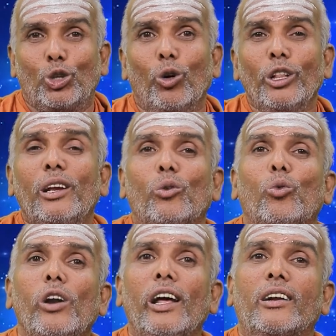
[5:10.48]
ஜோதிக்கு
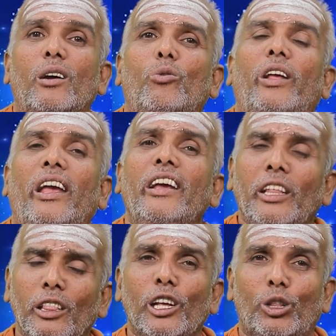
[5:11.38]
உள்ளே இருக்கக்கூடிய
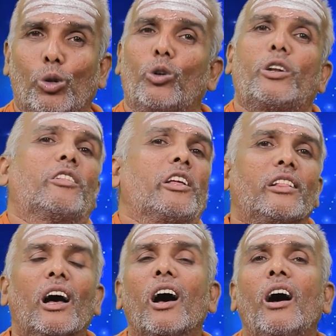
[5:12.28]
இந்த தோற்றத்தை
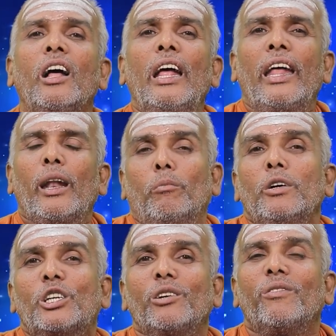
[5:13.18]
தான்
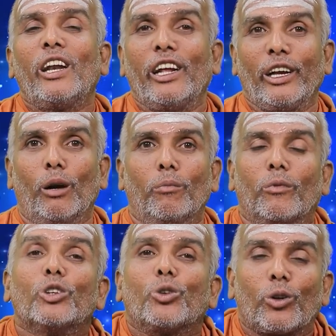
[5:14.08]
நம்ம
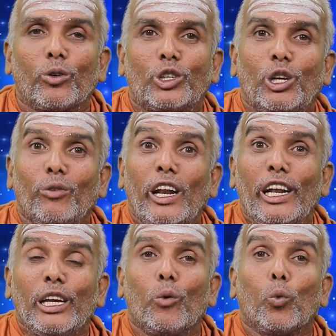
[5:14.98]
சிவலிங்கம்னு சொல்கிறோம்
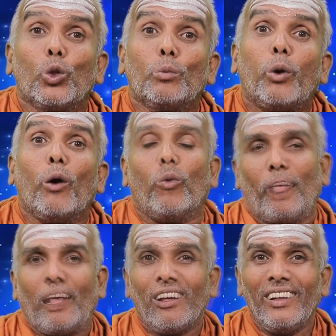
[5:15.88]
சிவலிங்க உத்பவம்
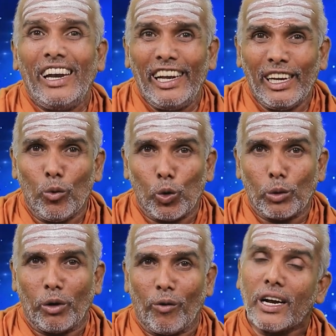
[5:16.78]
அதாவது லிங்க
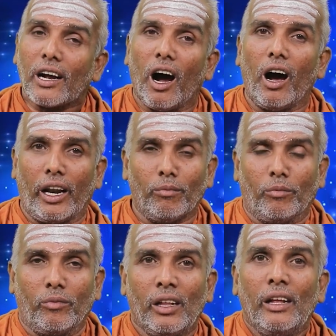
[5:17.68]
உத்பவ
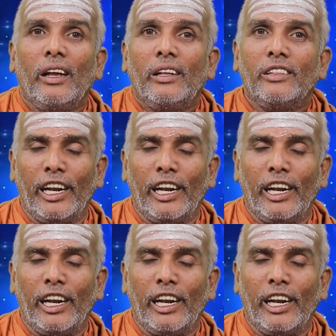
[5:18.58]
காலம் இந்த